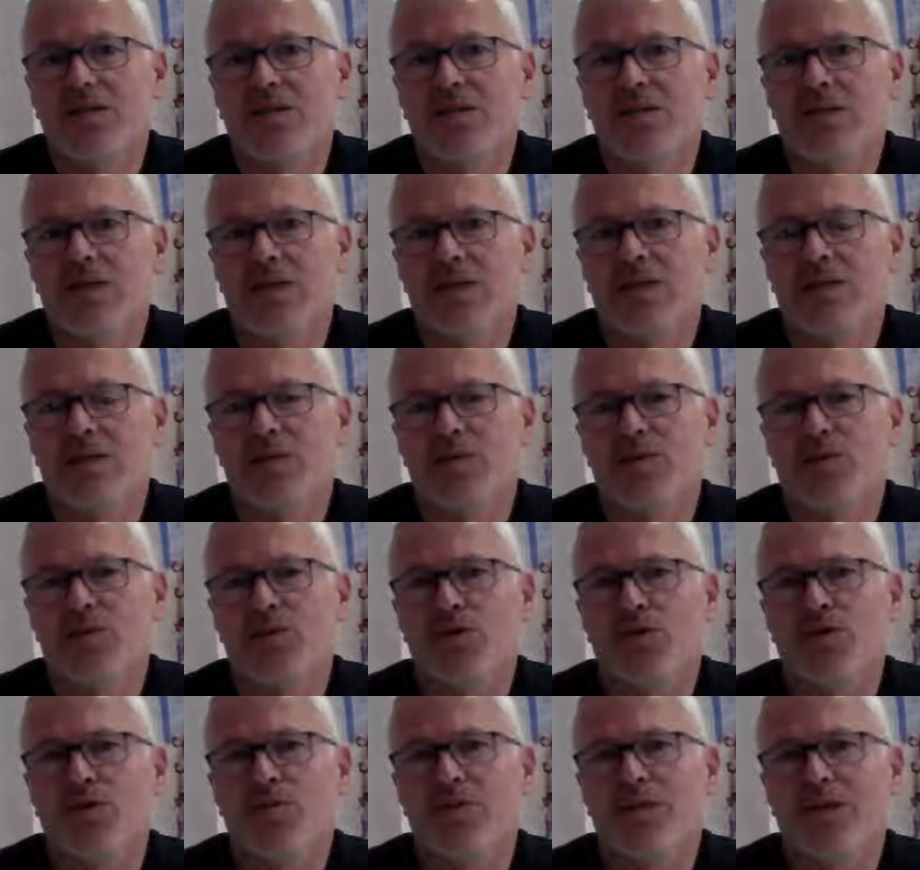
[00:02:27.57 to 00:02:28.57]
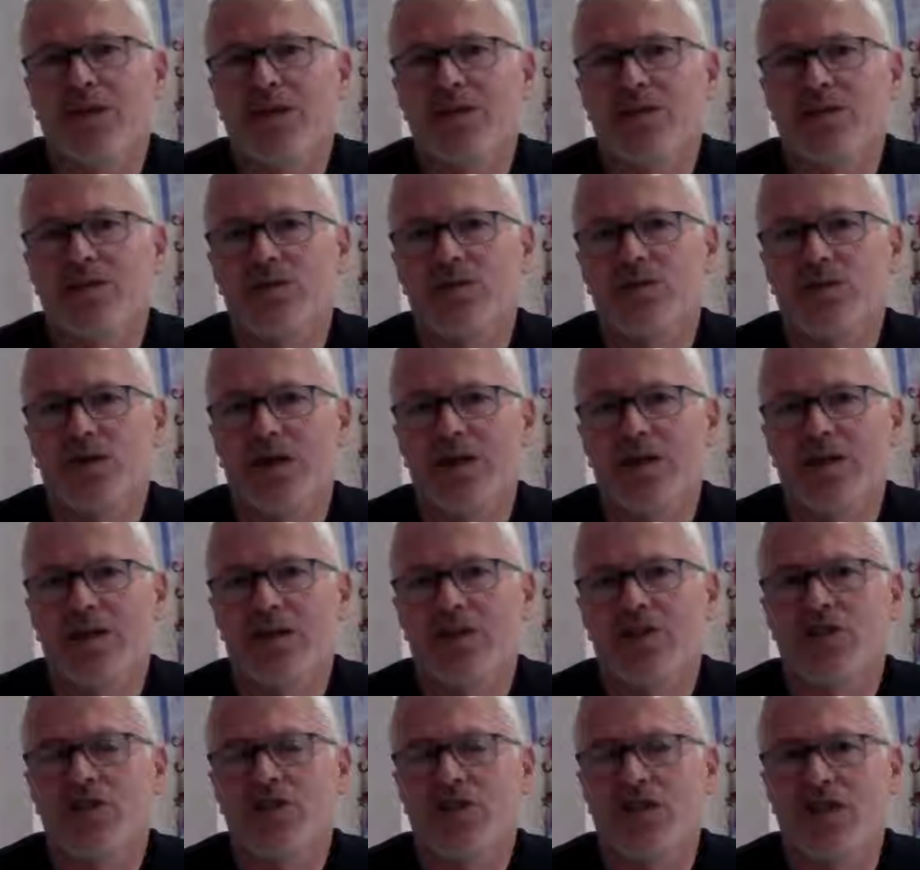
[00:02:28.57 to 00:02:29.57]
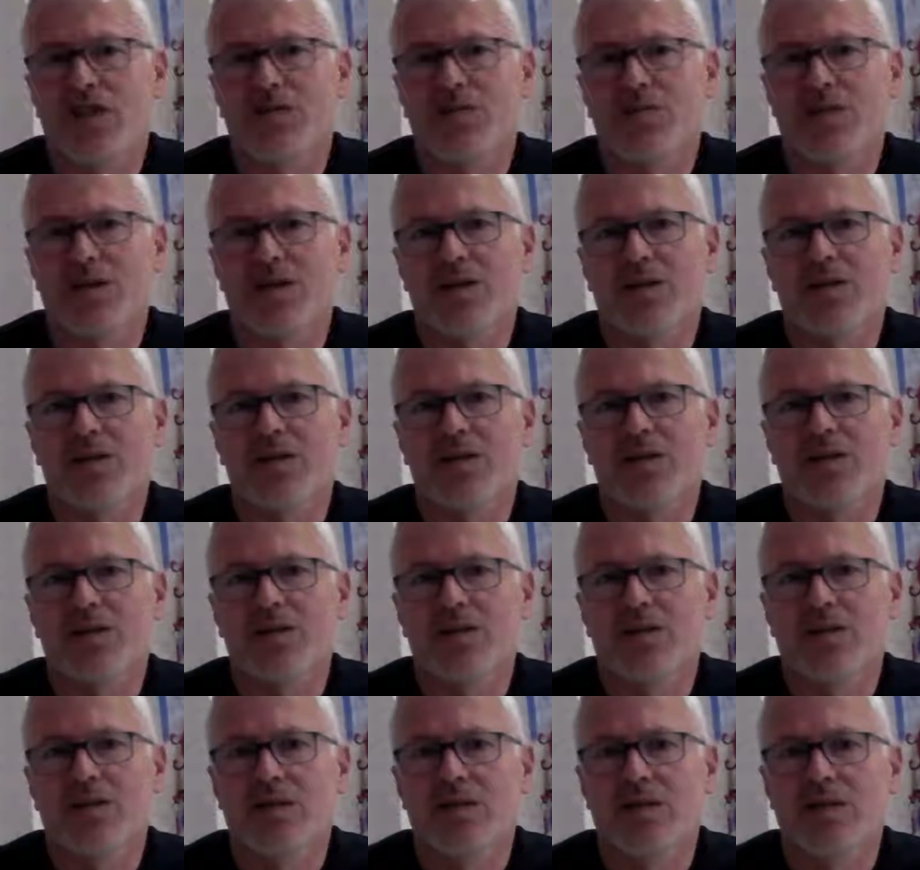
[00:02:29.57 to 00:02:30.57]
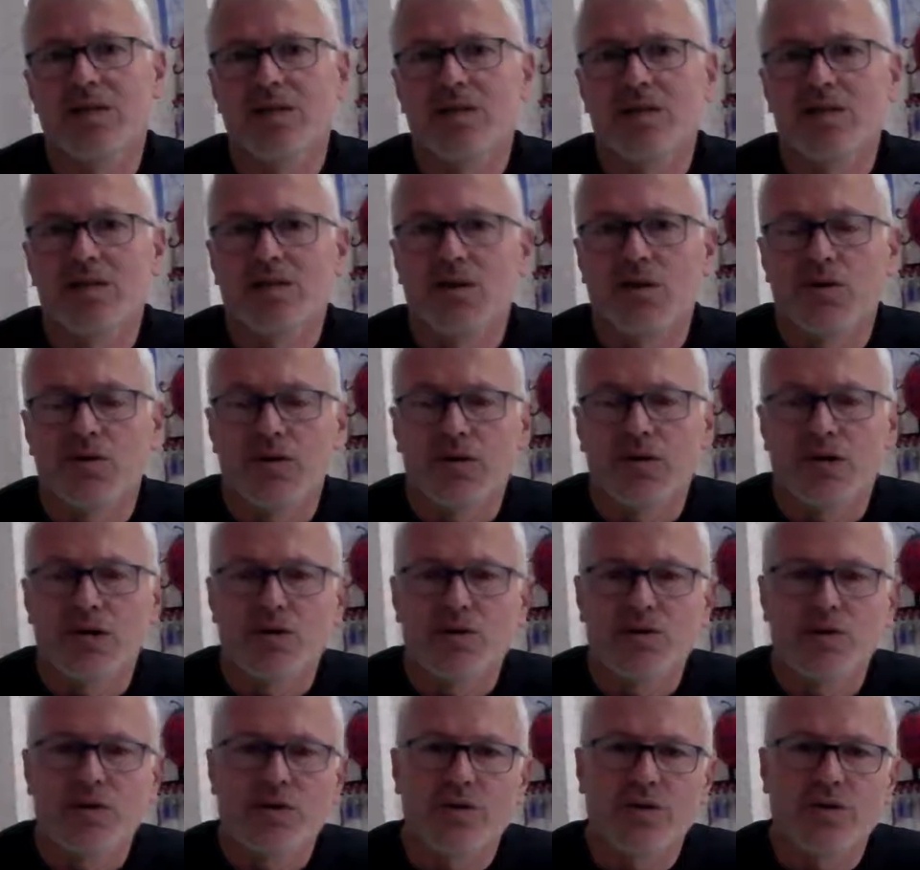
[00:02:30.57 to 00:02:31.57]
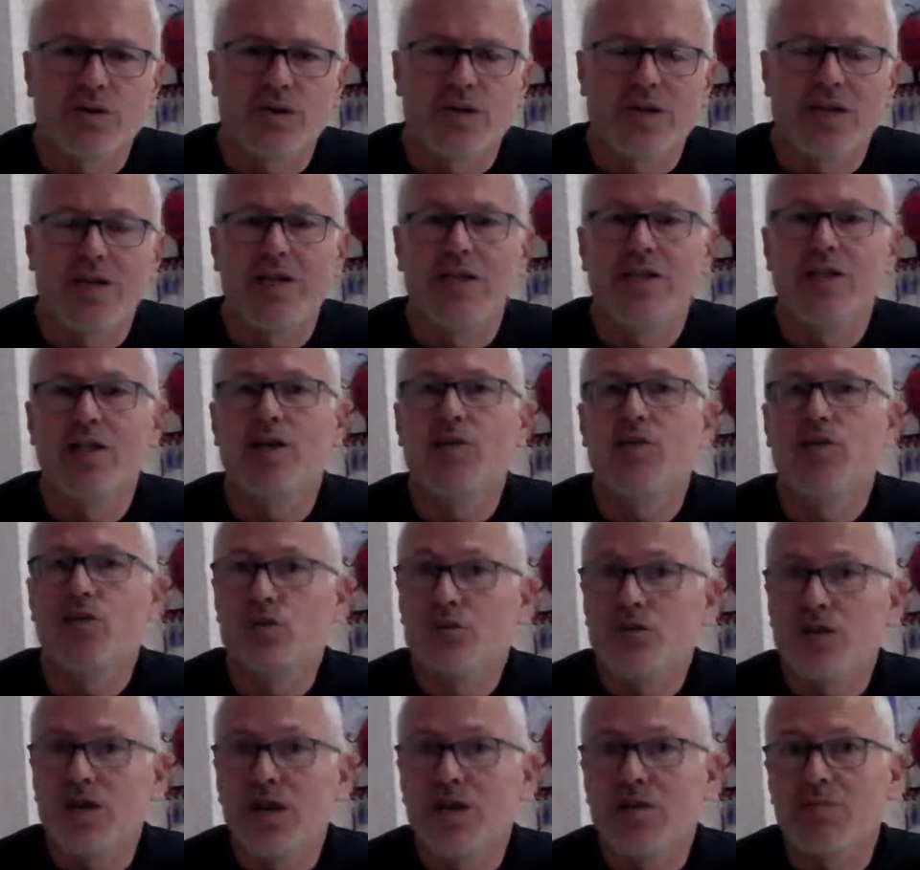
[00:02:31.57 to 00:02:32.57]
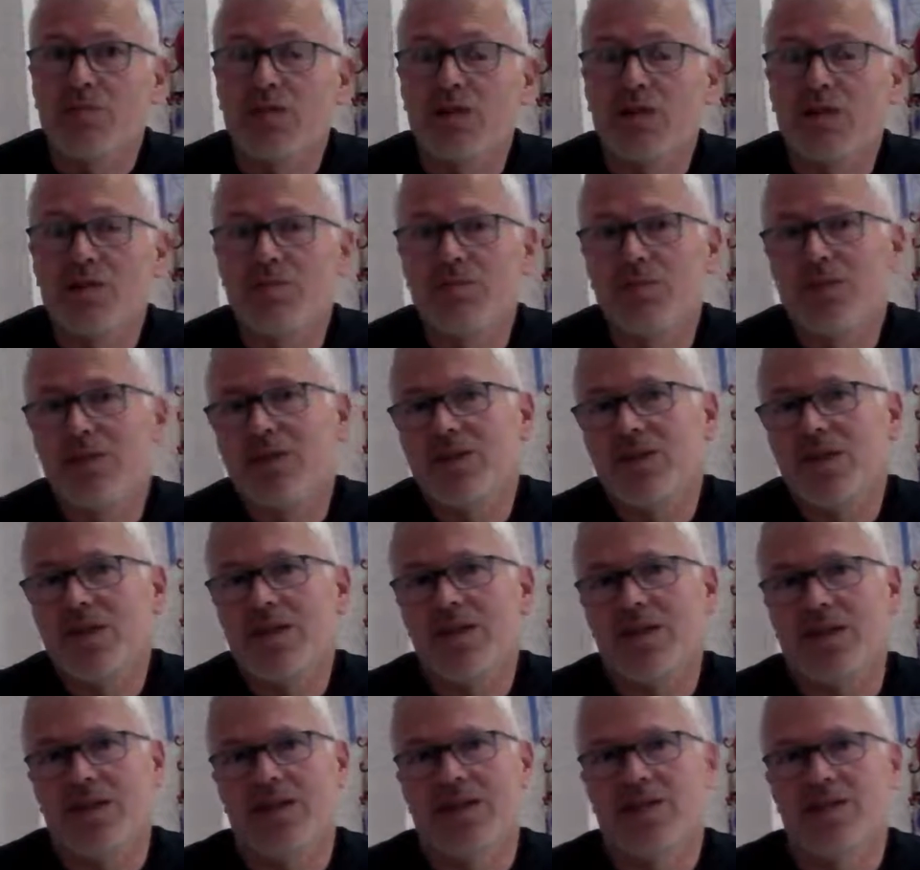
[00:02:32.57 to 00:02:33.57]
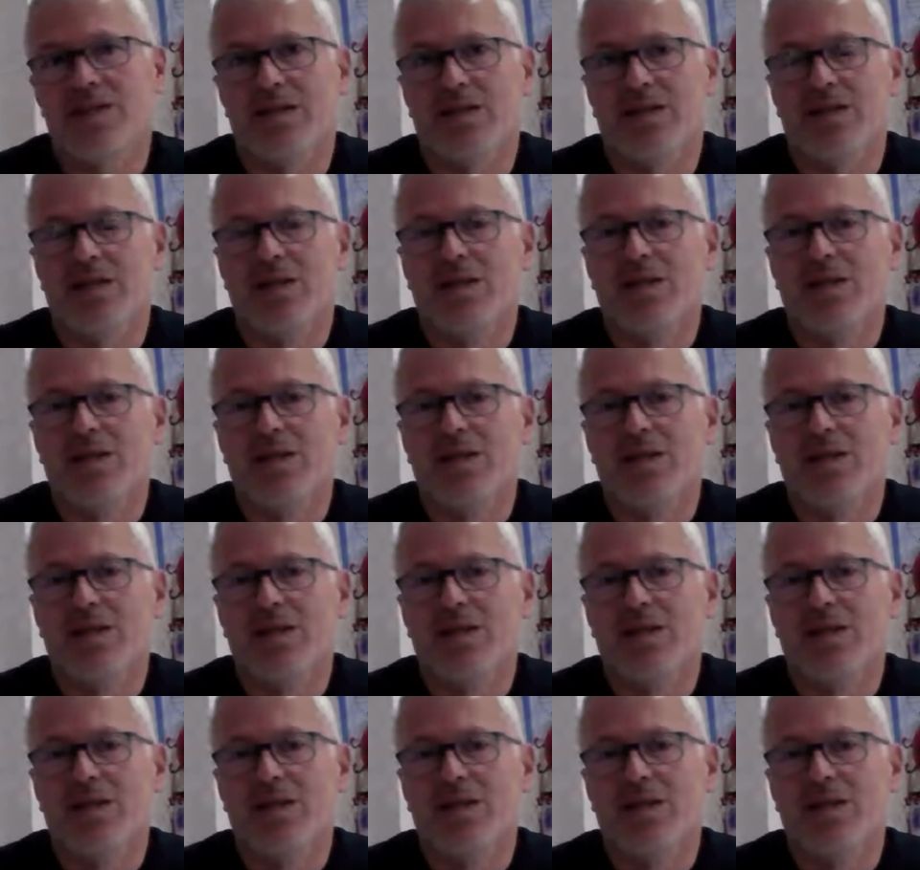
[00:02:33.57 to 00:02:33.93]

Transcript: deniz amatörü biraz yukarılara çıkarmak, ondan sonra kaliteyi yükseltmek bizlerin elinde.